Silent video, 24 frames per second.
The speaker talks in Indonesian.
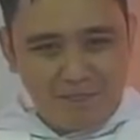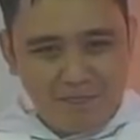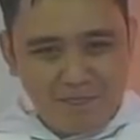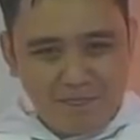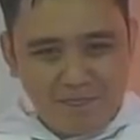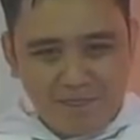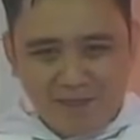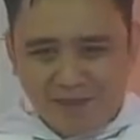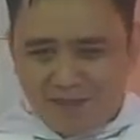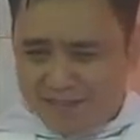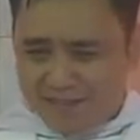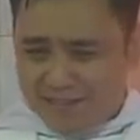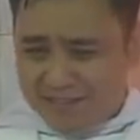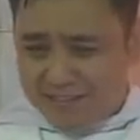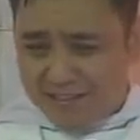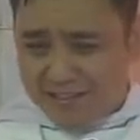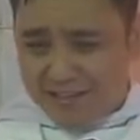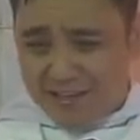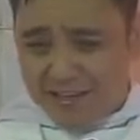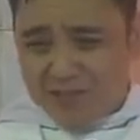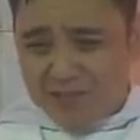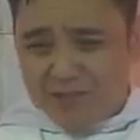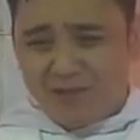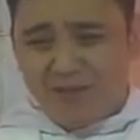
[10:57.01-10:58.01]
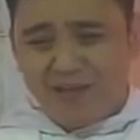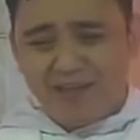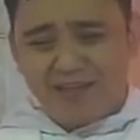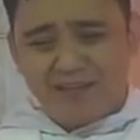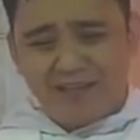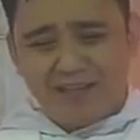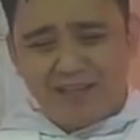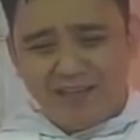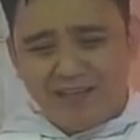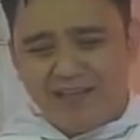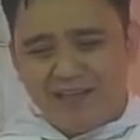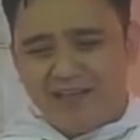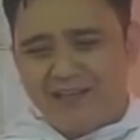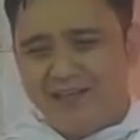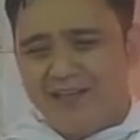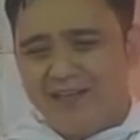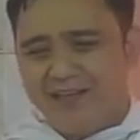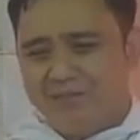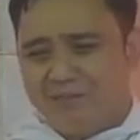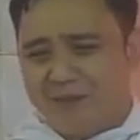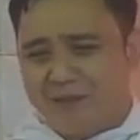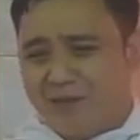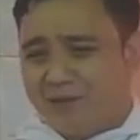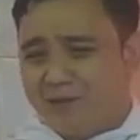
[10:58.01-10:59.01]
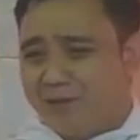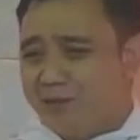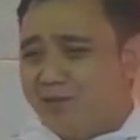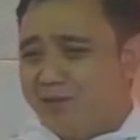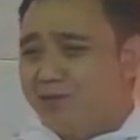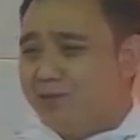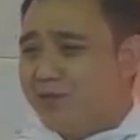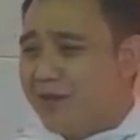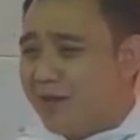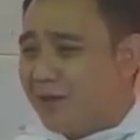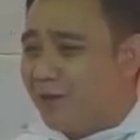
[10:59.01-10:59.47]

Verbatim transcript: Dan di sisi lain juga kita lihat ya, Petrus juga kalau